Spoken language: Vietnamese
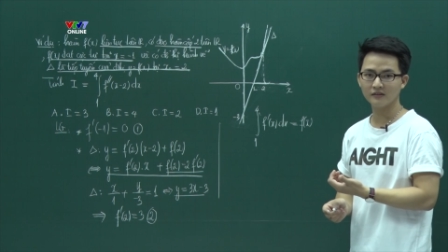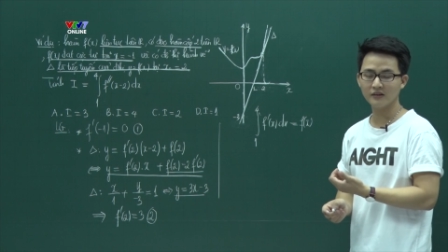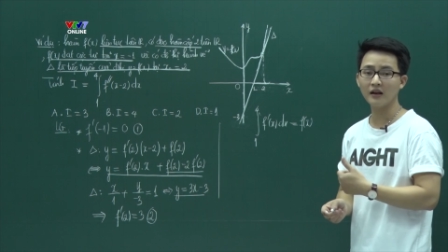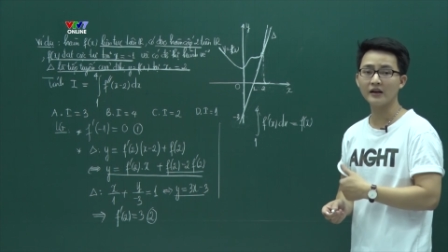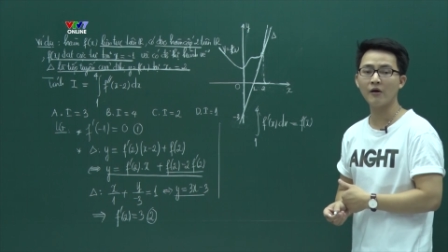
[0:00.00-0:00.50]

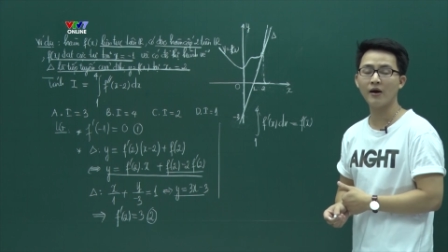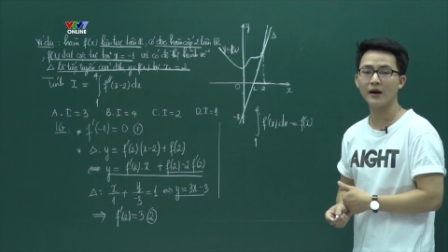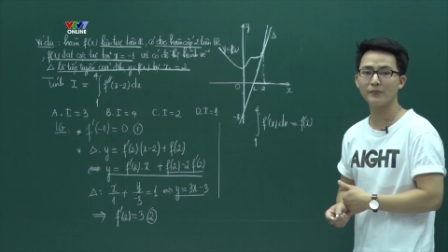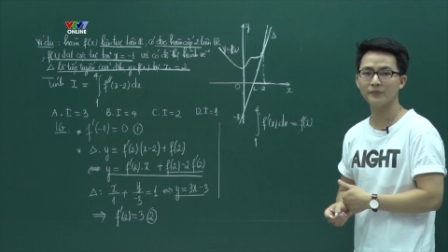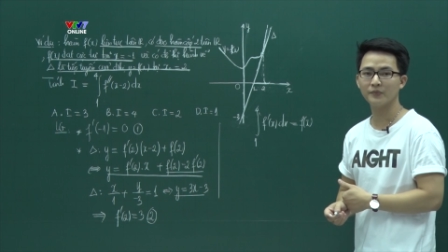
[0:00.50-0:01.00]
Tức là đạo
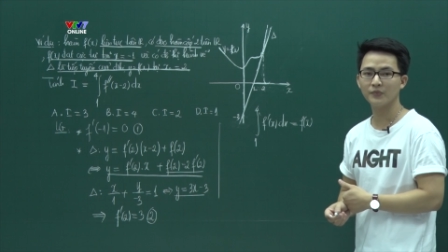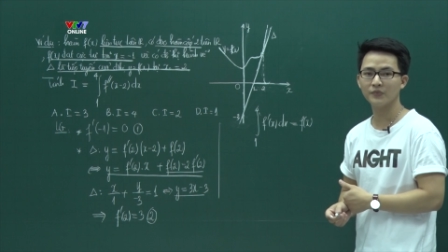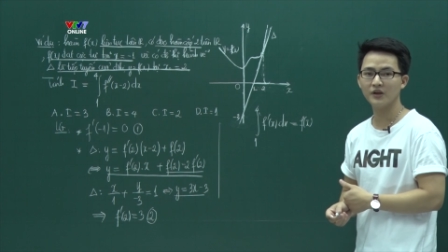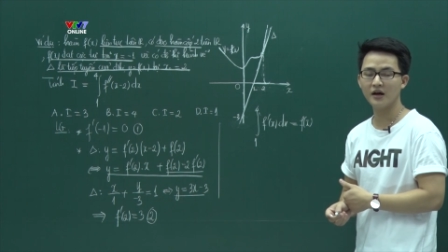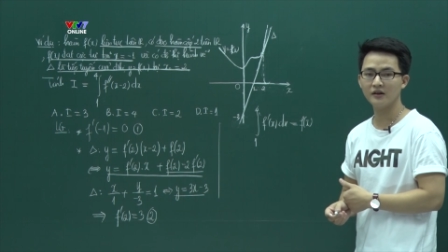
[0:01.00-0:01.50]
hàm
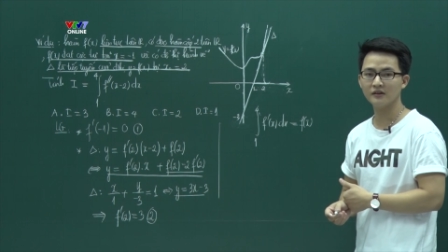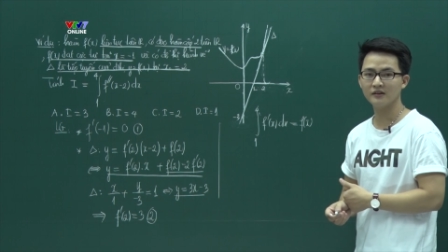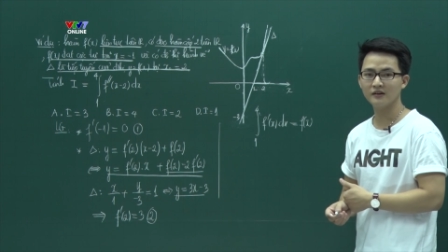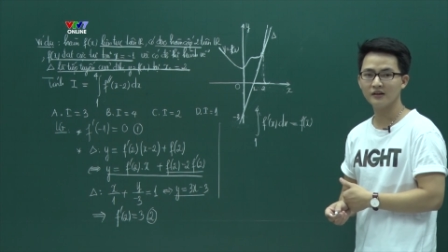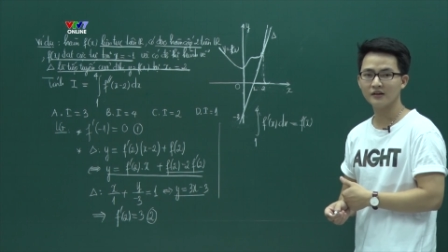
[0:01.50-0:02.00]
gì đấy?
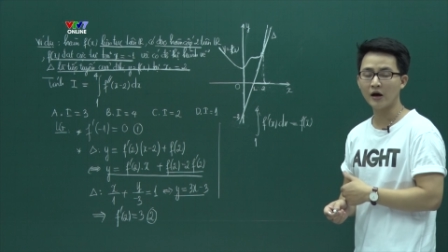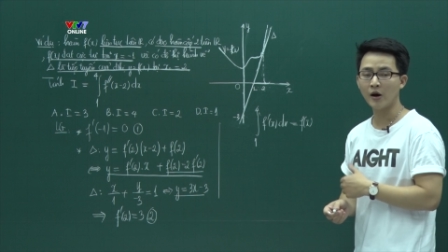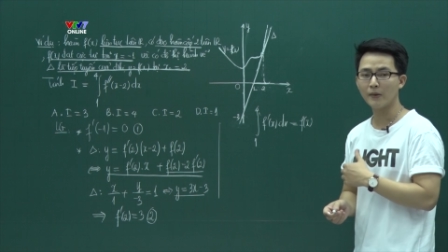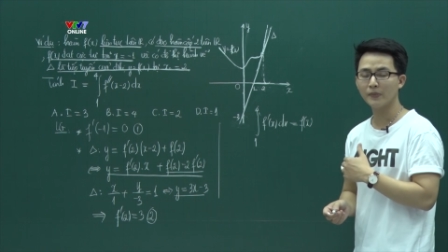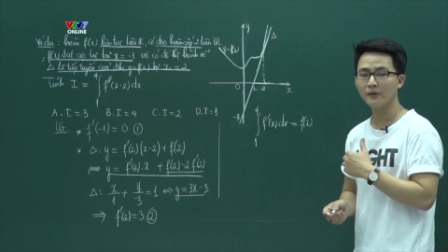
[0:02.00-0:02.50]
Đạo
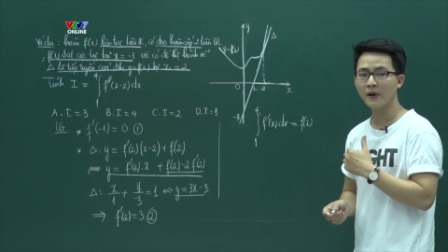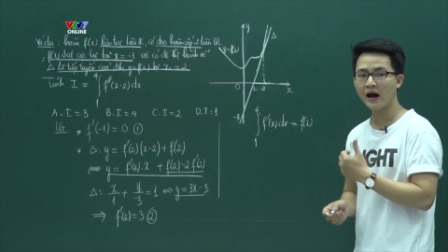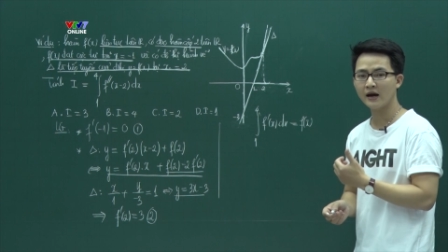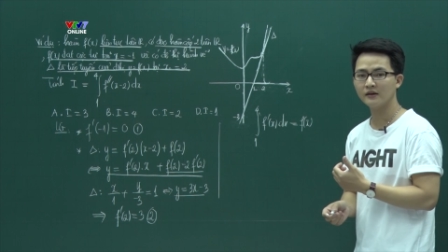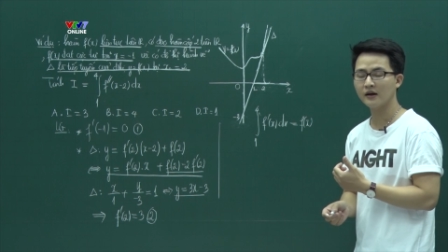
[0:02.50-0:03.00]
hàm cấp
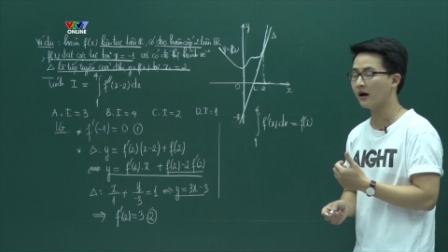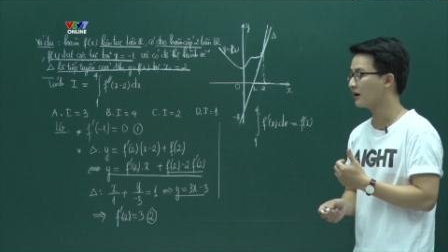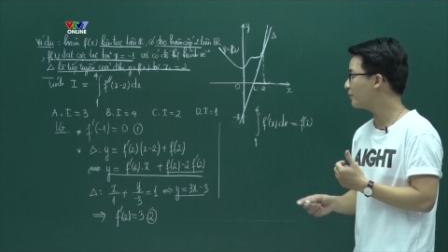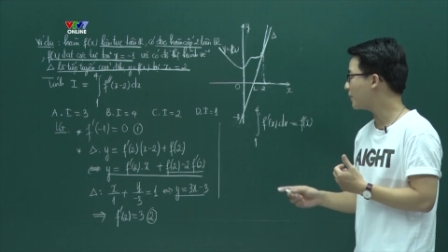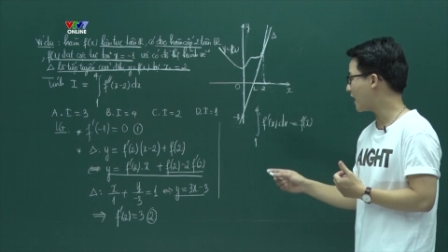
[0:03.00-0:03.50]
2 à
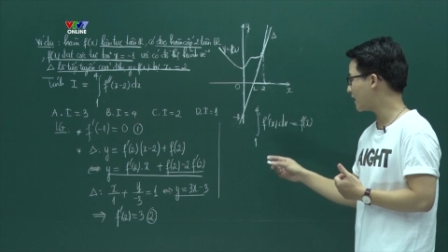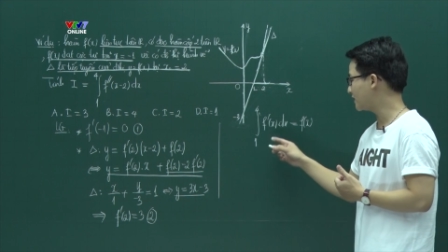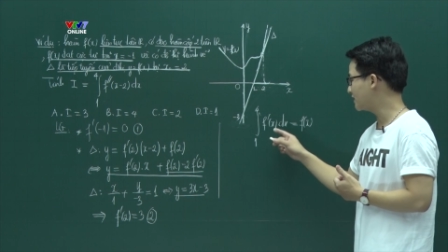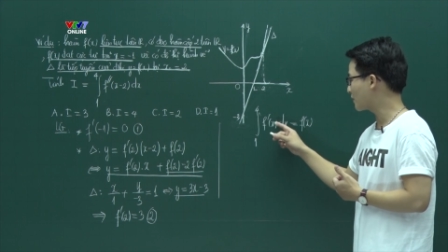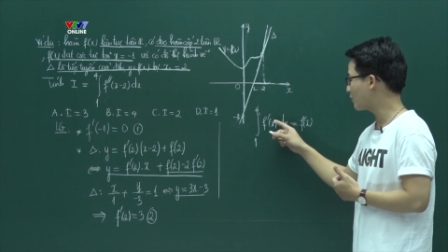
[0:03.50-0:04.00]
cấp 2
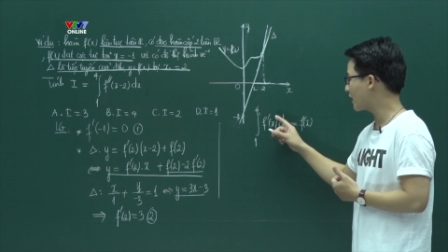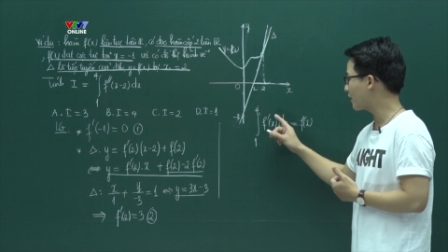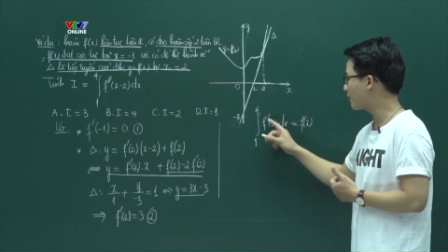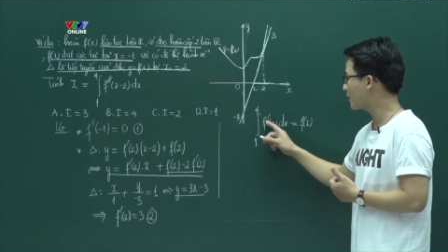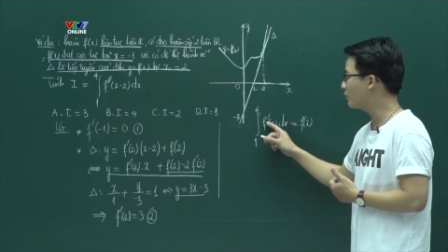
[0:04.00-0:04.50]
này thì chẳng qua
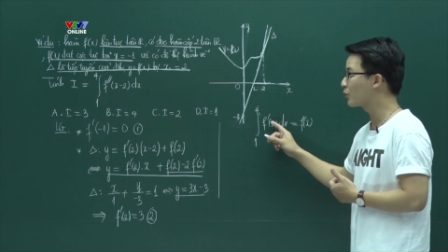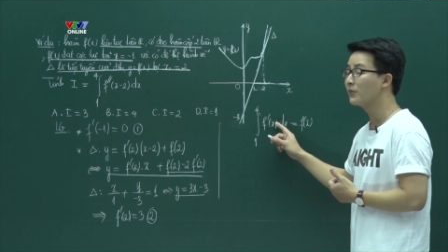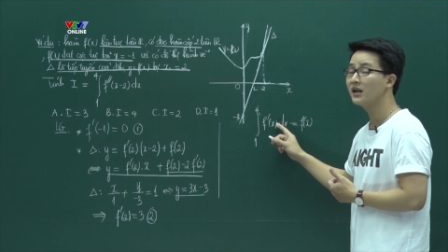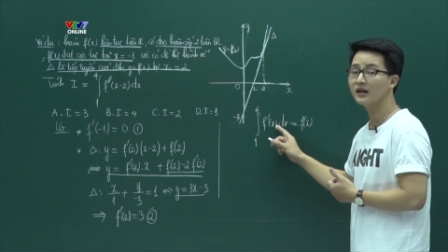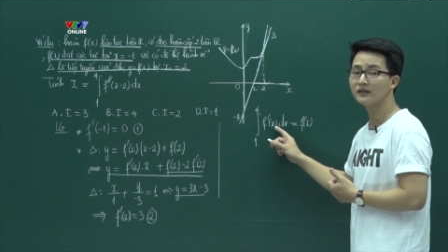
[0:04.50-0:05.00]
là đạo hàm cấp 1
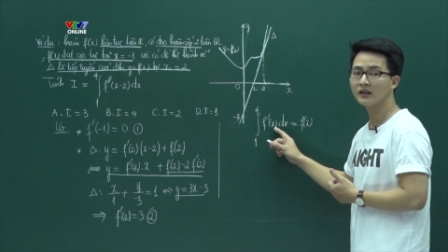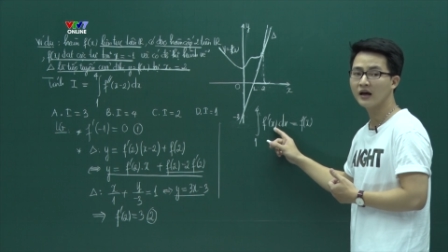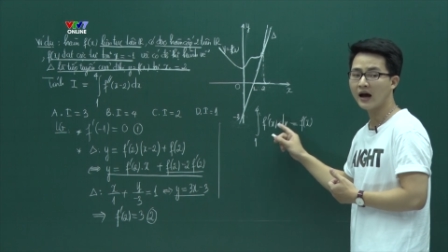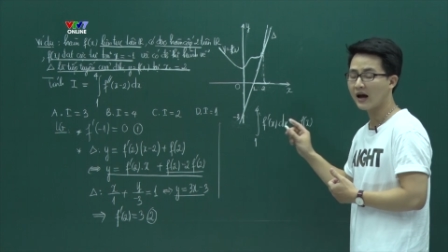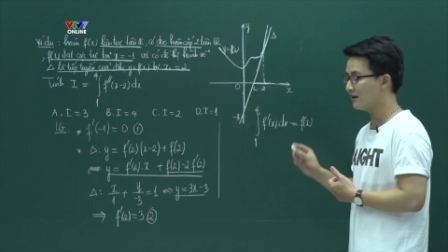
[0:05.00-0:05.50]
mấy lần?
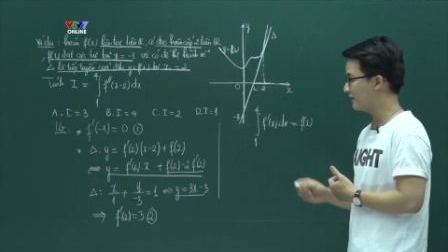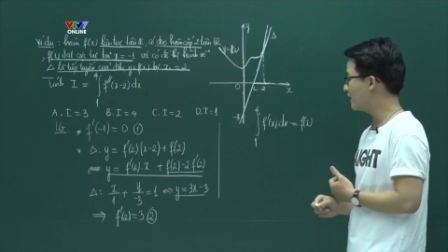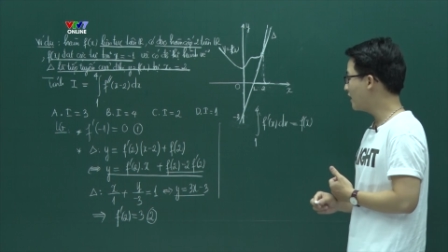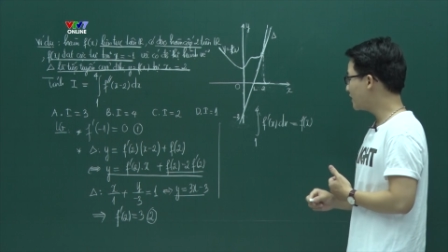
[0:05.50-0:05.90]
hai lần.